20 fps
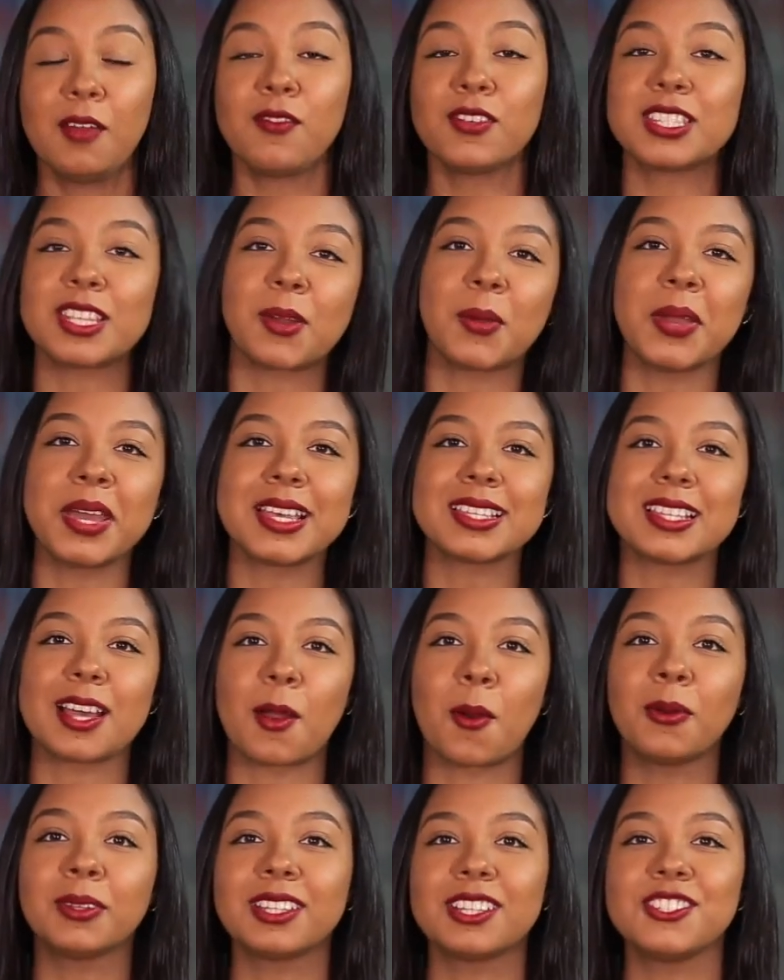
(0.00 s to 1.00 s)
Você conhece a
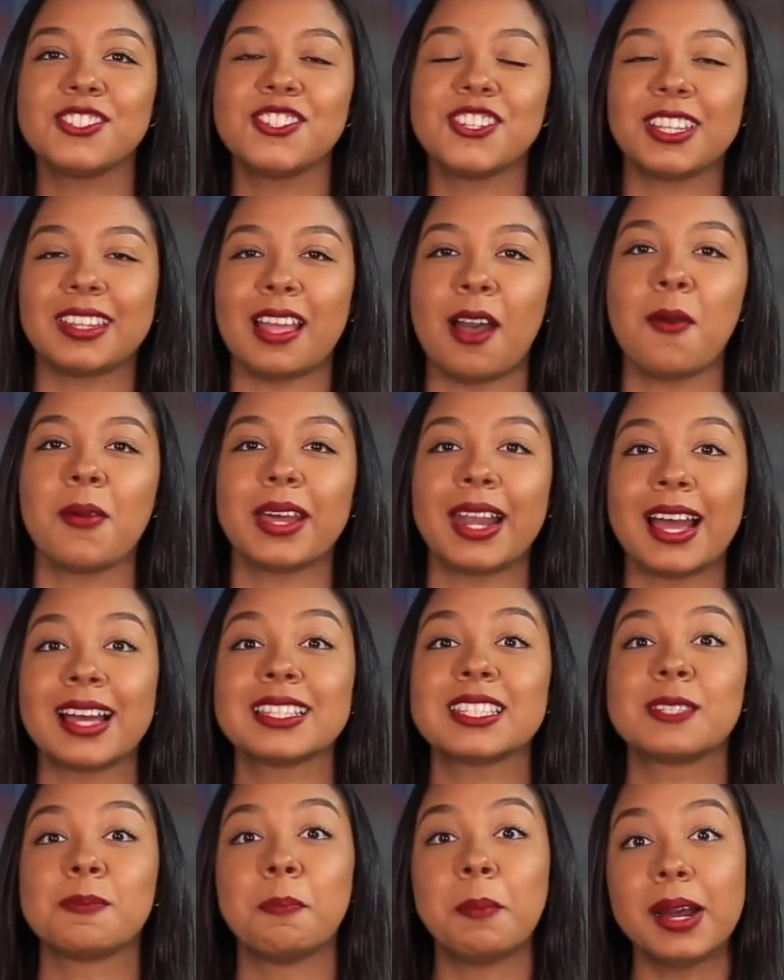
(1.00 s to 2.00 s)
conta digital
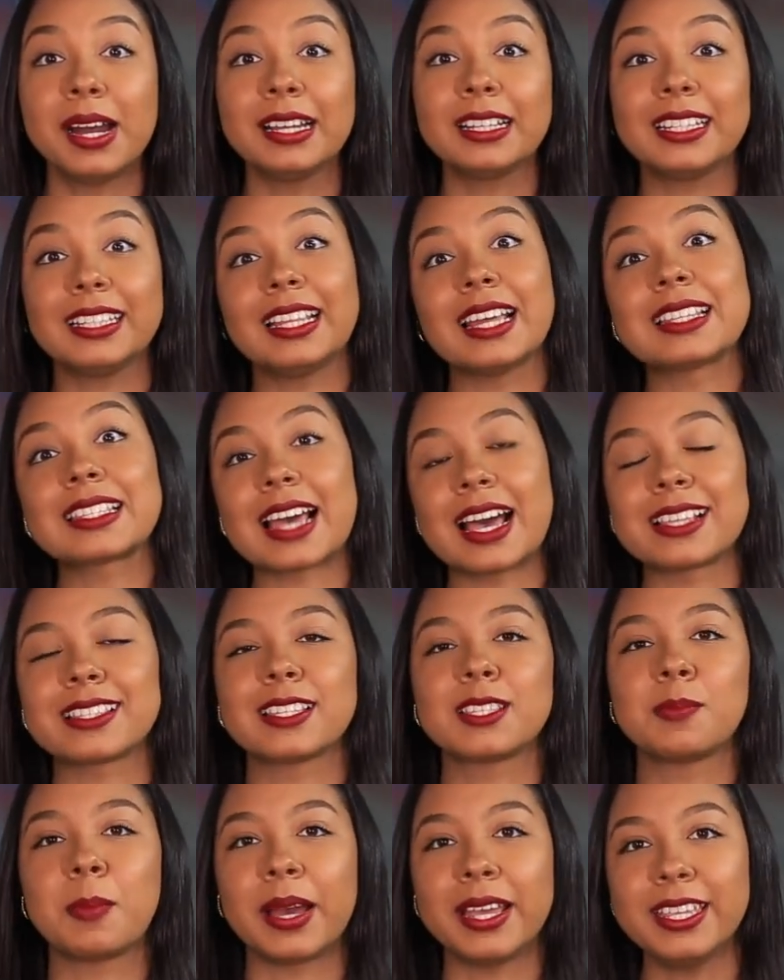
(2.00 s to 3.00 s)
grátis Bank das
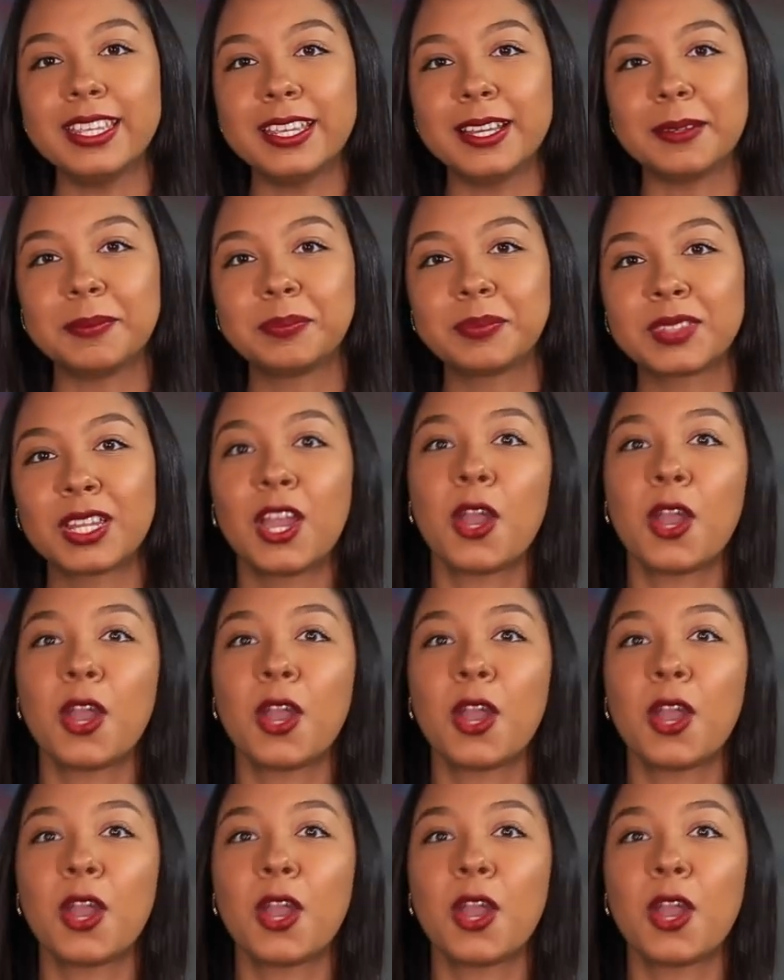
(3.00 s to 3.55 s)
Casas Bahia?